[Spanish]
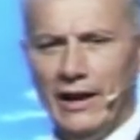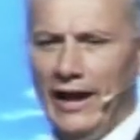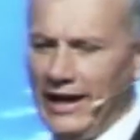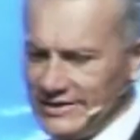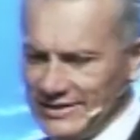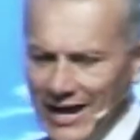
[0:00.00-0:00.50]

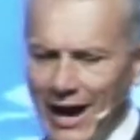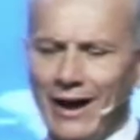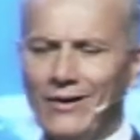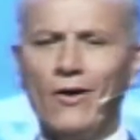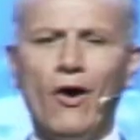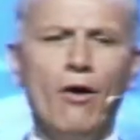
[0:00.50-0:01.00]
Este
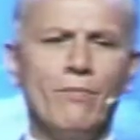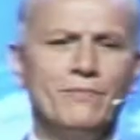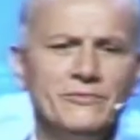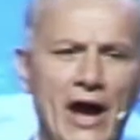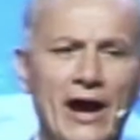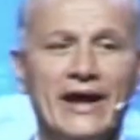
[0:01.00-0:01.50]
Jacob
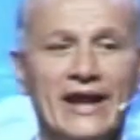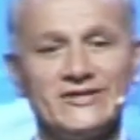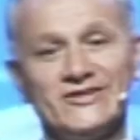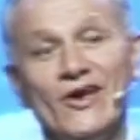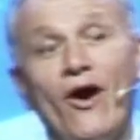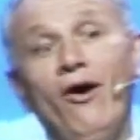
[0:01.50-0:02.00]
ya
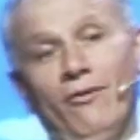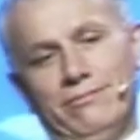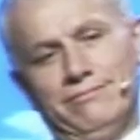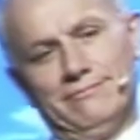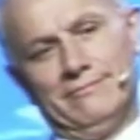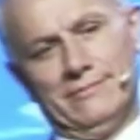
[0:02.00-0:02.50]
creció,
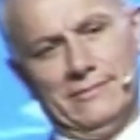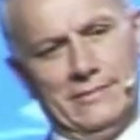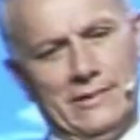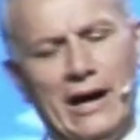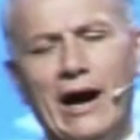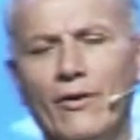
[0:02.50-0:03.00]

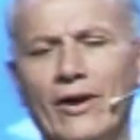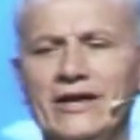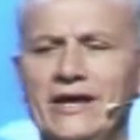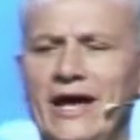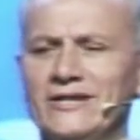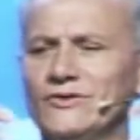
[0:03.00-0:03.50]
ahora
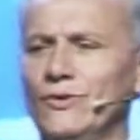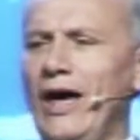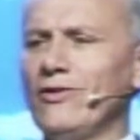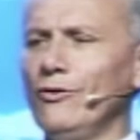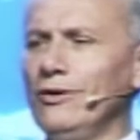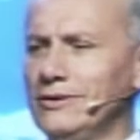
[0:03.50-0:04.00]
ya es un
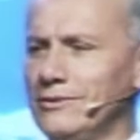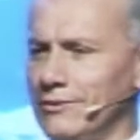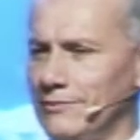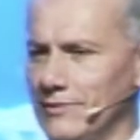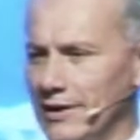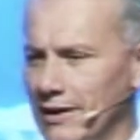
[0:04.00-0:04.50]

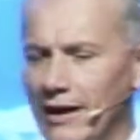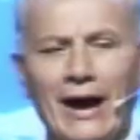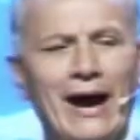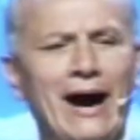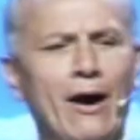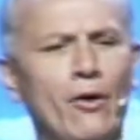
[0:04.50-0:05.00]
adulto
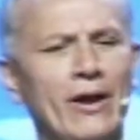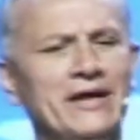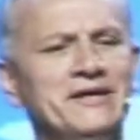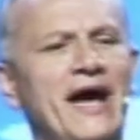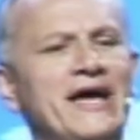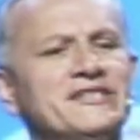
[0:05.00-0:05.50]
ahora
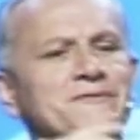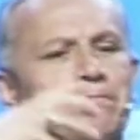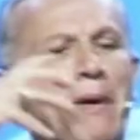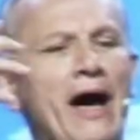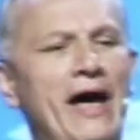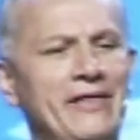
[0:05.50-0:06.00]
ya es
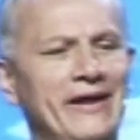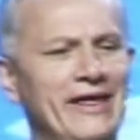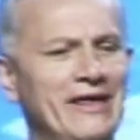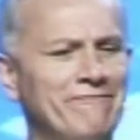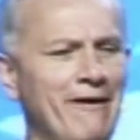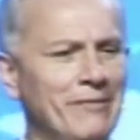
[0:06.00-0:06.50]
padre
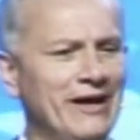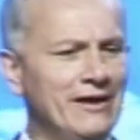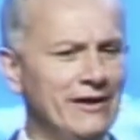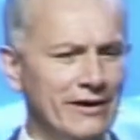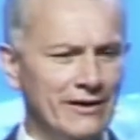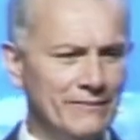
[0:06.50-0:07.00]
de
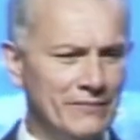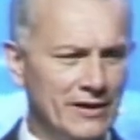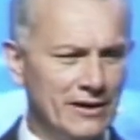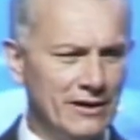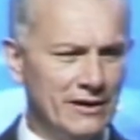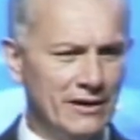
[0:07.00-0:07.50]
familia,
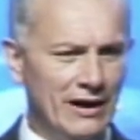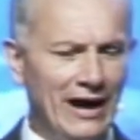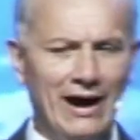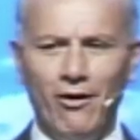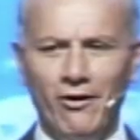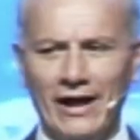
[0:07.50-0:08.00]

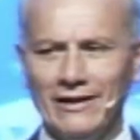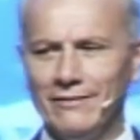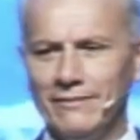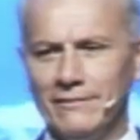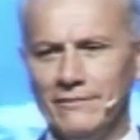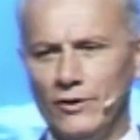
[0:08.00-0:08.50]
ahora
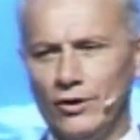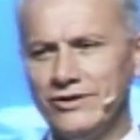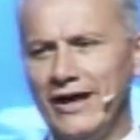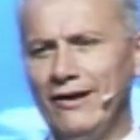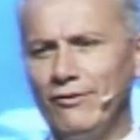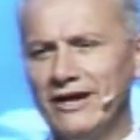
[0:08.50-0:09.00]
no
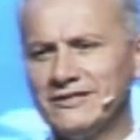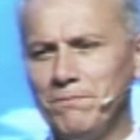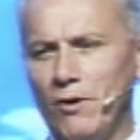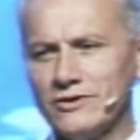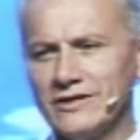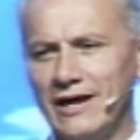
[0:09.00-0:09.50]
tiene una
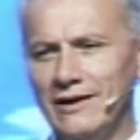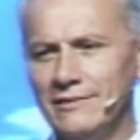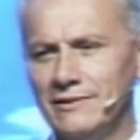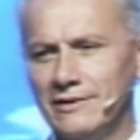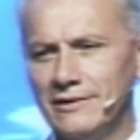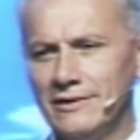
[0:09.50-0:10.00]
esposa,
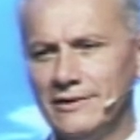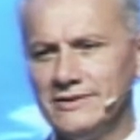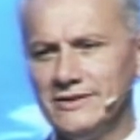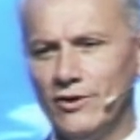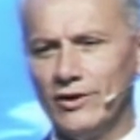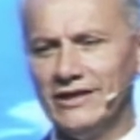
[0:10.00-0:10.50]

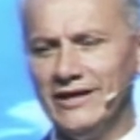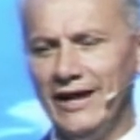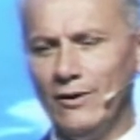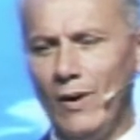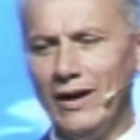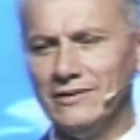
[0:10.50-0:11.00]
sino que
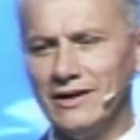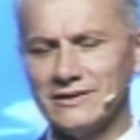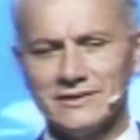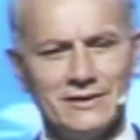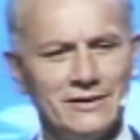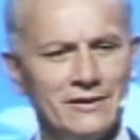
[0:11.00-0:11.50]
tiene
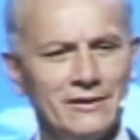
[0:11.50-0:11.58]
cuántas?